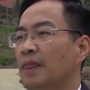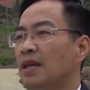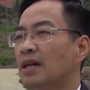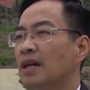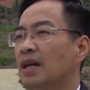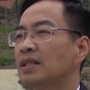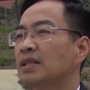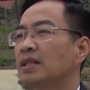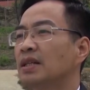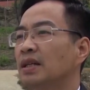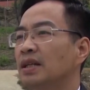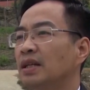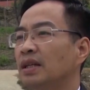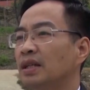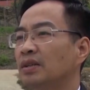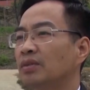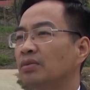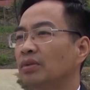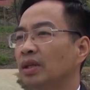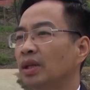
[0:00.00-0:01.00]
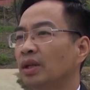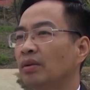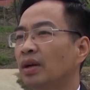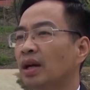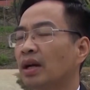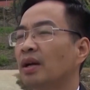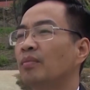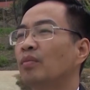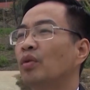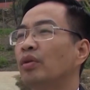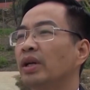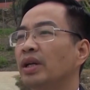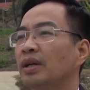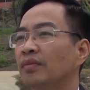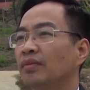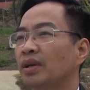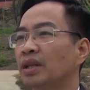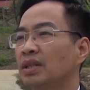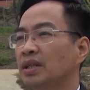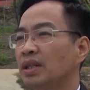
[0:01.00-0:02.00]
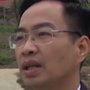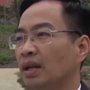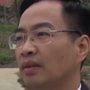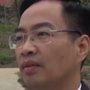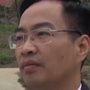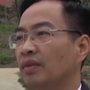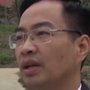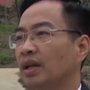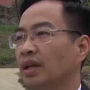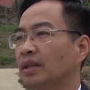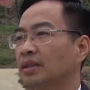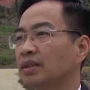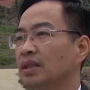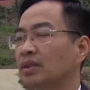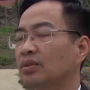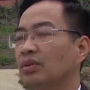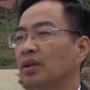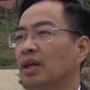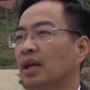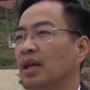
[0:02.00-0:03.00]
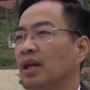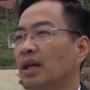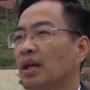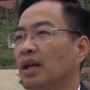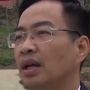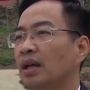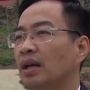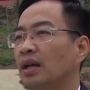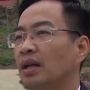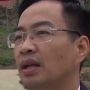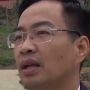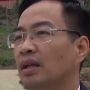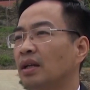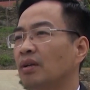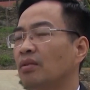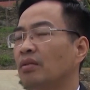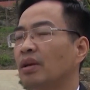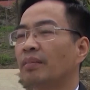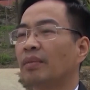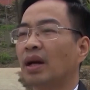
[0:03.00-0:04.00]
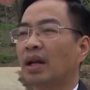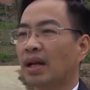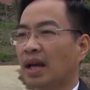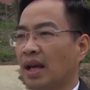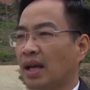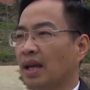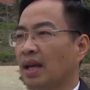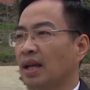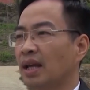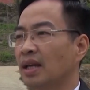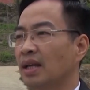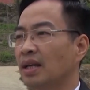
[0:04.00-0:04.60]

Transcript: Như ngày xưa thì chủ yếu là cái mô hình phát triển về sản xuất cây nông nghiệp ngắn ngày